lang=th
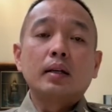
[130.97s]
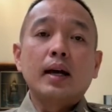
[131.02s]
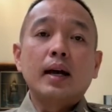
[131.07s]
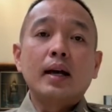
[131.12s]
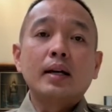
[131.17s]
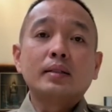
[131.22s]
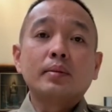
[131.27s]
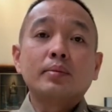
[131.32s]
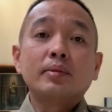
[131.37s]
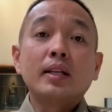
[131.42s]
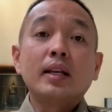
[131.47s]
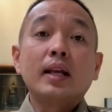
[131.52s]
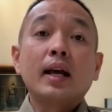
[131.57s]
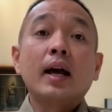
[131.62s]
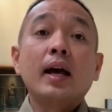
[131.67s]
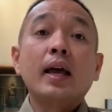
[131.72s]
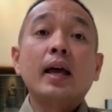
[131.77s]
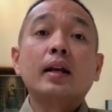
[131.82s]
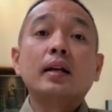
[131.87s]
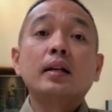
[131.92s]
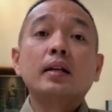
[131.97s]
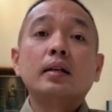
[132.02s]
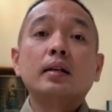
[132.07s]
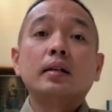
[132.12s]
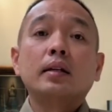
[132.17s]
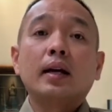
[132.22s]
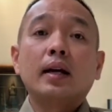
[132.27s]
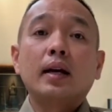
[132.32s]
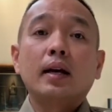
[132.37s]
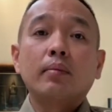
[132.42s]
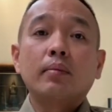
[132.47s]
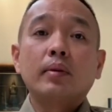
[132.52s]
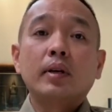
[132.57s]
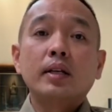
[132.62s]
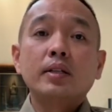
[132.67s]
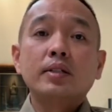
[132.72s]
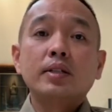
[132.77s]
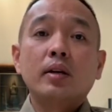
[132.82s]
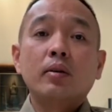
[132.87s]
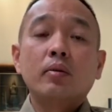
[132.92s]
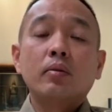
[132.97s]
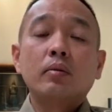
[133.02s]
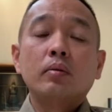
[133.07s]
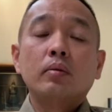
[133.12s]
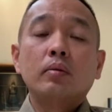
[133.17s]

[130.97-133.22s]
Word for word: ห้างสรรพสินค้าแห่งหนึ่งนะครับในเชล